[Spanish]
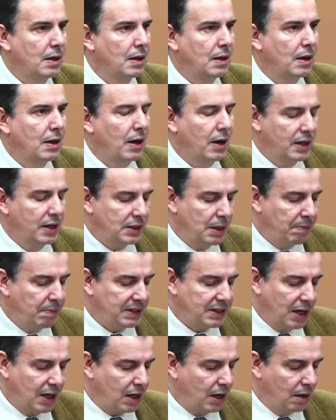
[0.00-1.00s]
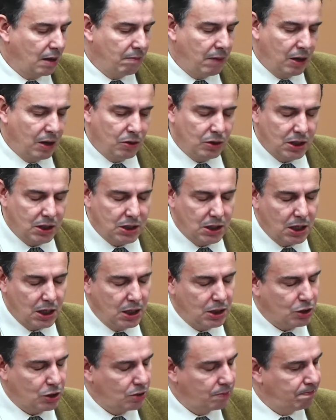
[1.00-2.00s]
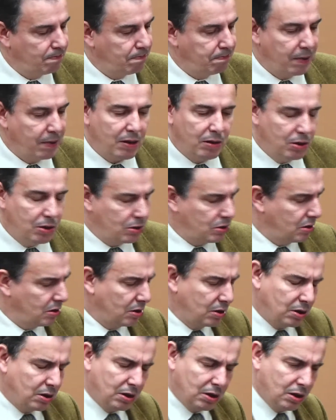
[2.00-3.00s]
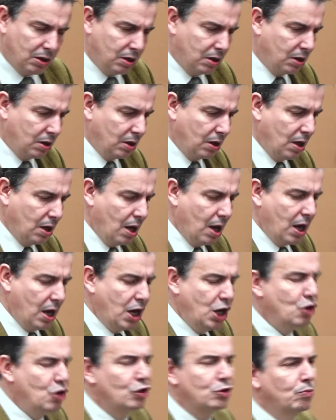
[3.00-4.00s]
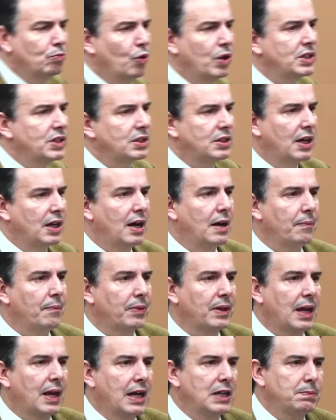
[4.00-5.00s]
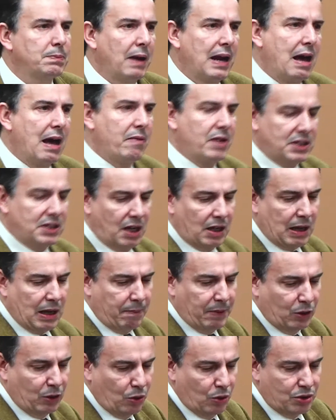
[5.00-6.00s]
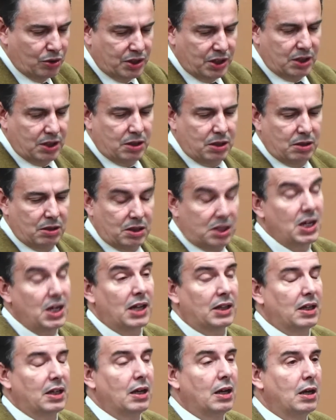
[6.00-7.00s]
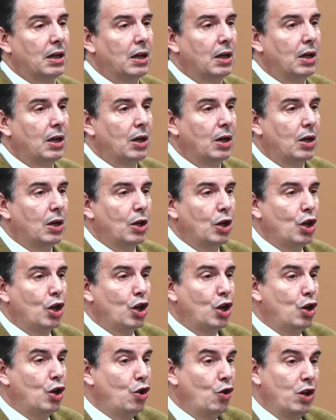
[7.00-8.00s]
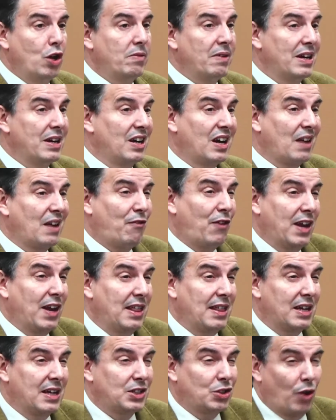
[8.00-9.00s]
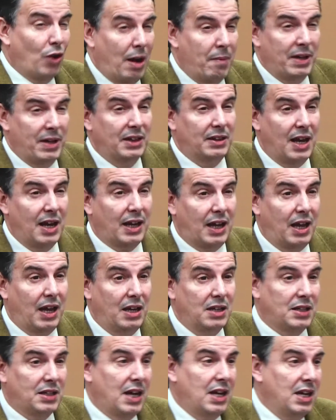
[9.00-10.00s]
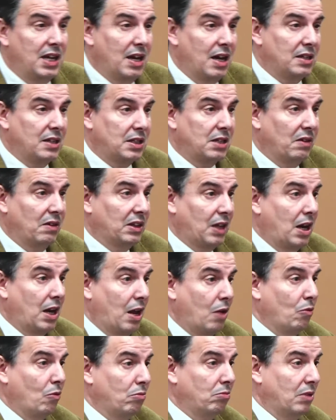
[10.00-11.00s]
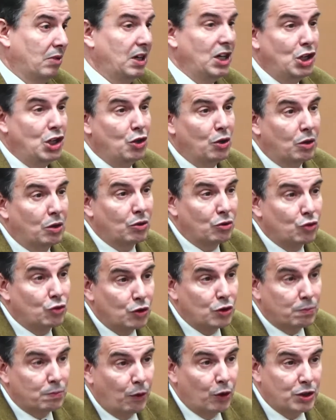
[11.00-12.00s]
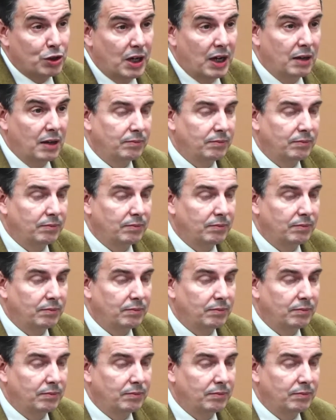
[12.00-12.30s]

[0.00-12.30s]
Ahora este pasaje, hermanos, es, es precioso. Y nos muestra que las palabras del capítulo 7 no iban referidas solamente a que Isaías iba a tener un niño con su esposa,